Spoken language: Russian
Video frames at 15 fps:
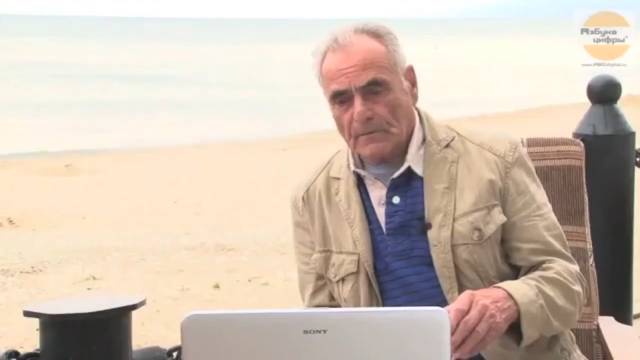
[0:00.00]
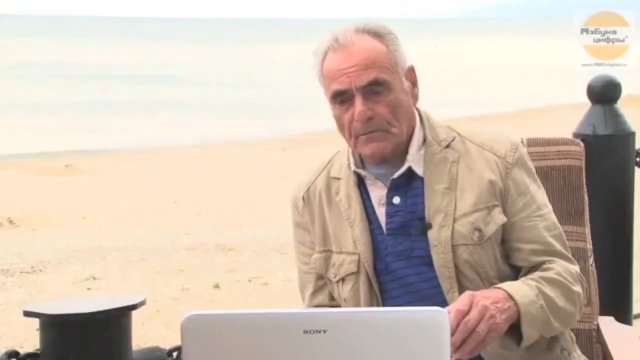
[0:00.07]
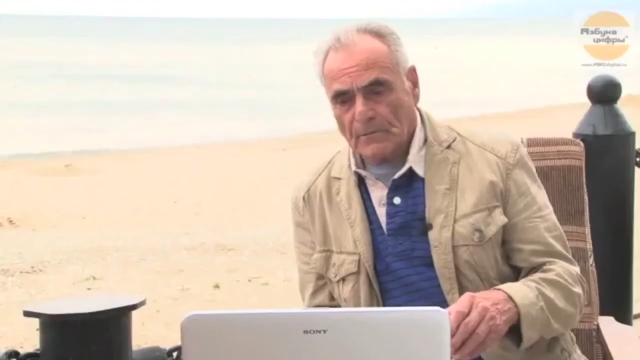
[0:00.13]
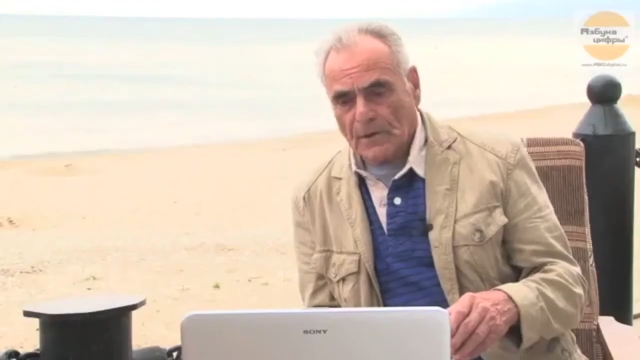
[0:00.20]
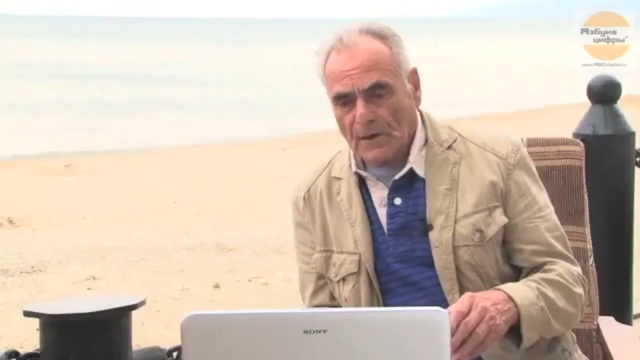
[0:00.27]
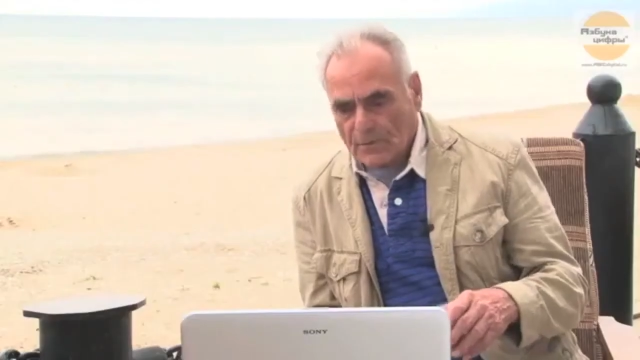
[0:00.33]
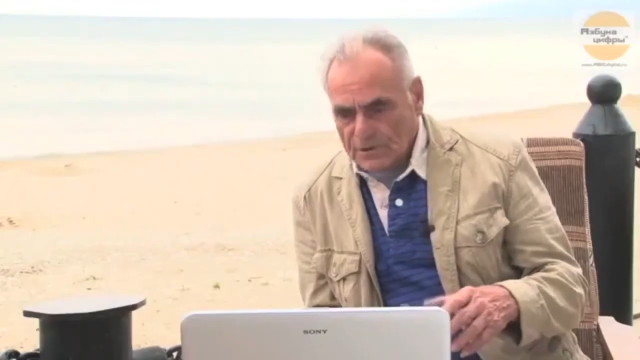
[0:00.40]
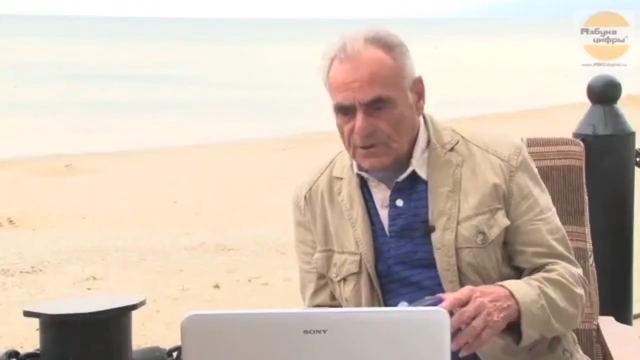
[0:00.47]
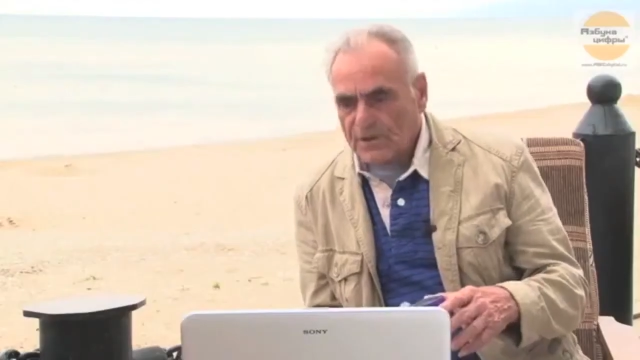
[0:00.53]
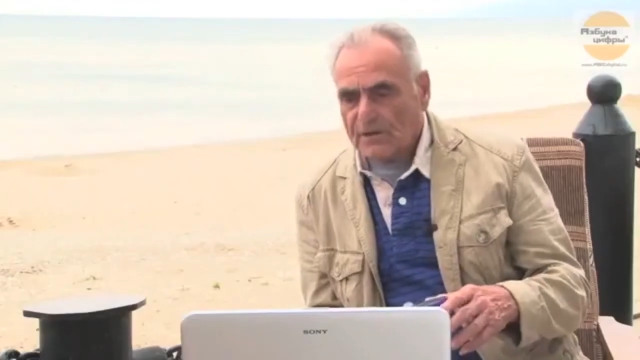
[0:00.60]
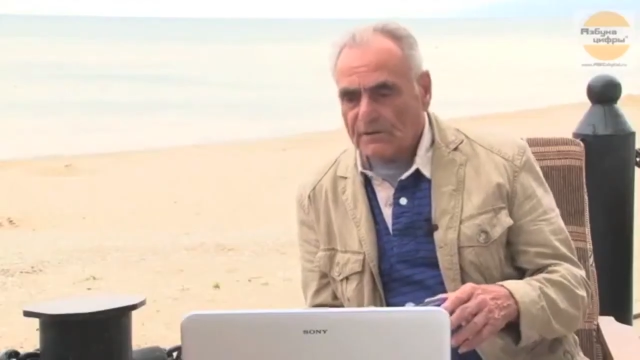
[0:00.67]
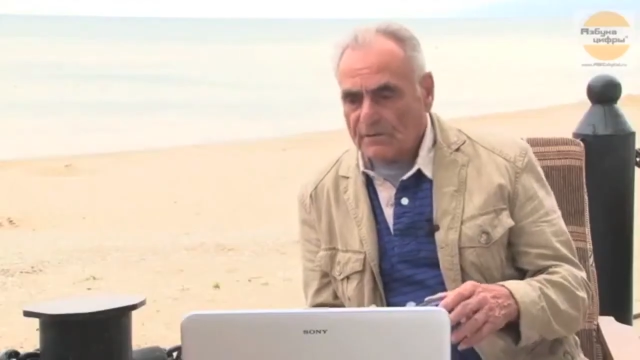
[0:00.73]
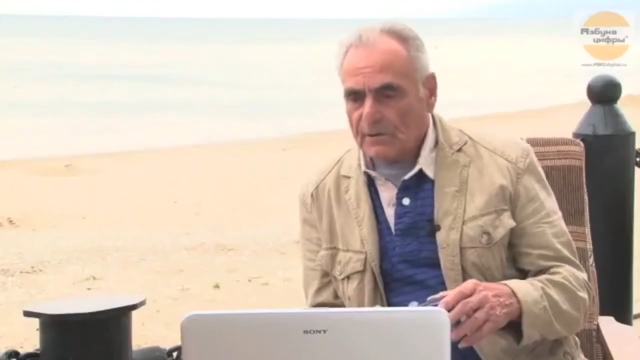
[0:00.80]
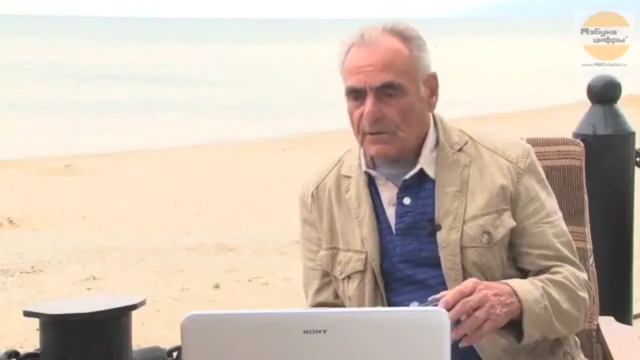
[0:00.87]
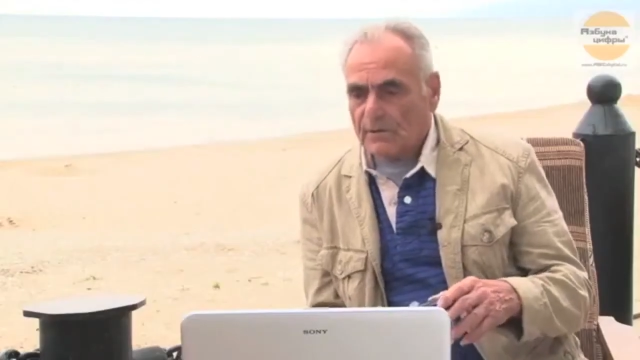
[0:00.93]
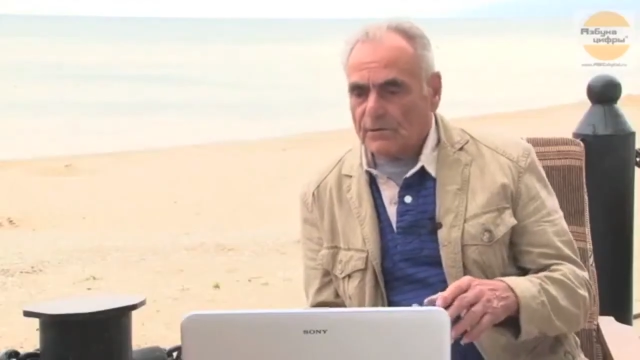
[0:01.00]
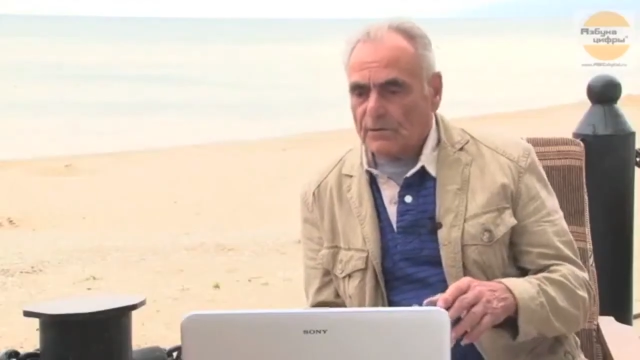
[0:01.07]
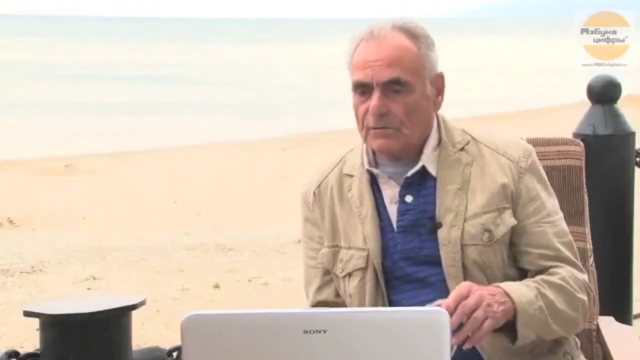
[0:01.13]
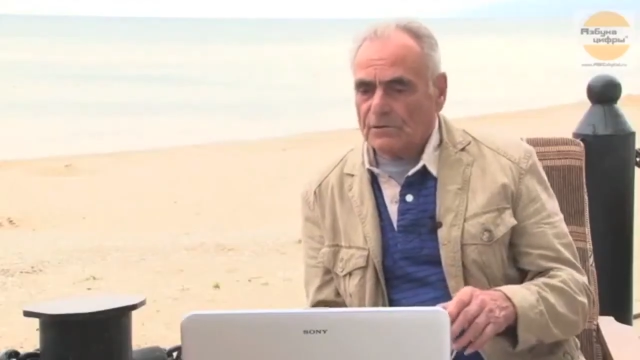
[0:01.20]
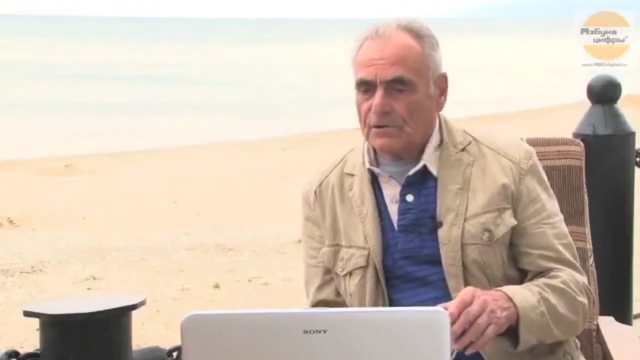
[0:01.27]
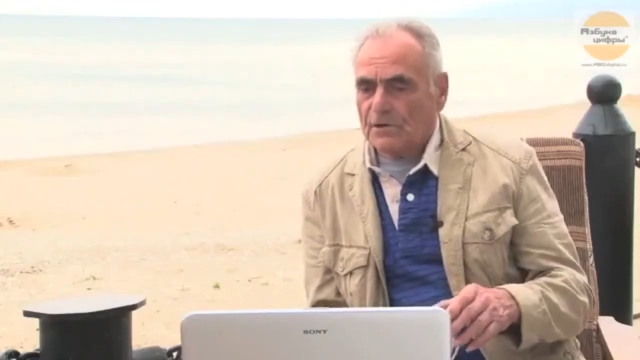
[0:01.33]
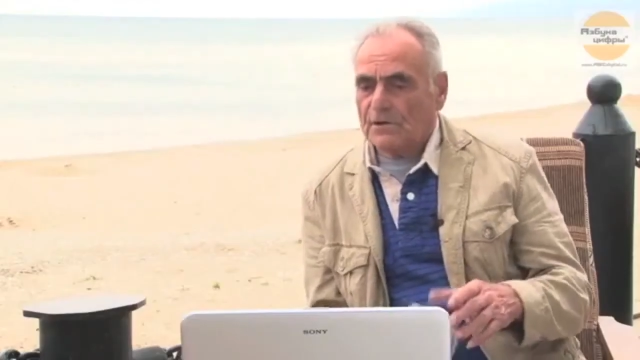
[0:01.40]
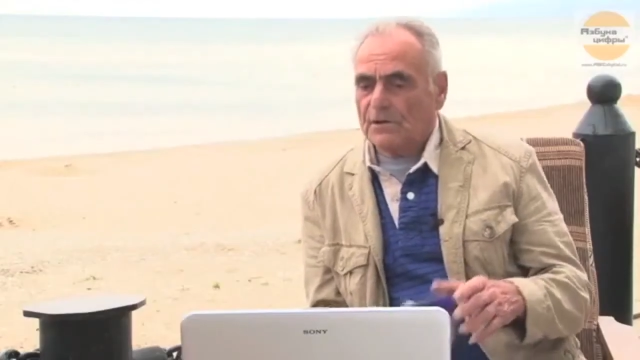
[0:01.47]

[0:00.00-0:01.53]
Но я уж не говорю о том, что